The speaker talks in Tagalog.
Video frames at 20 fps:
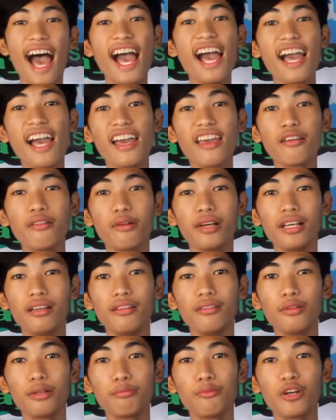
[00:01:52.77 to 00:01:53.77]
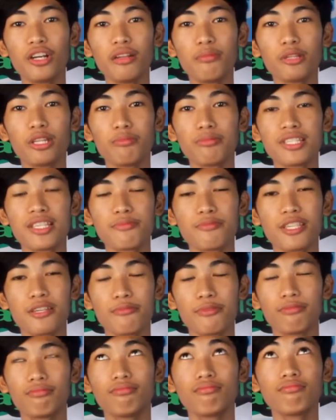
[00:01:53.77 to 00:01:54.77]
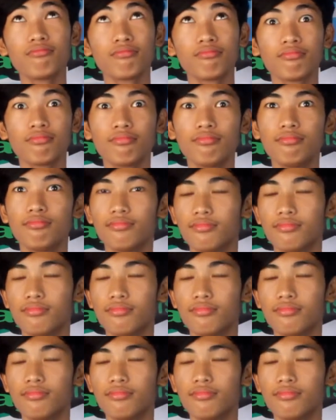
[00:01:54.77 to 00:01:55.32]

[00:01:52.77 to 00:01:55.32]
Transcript: Hi! Huwag mong kalimutan mag-subscribe. Mm-hmm.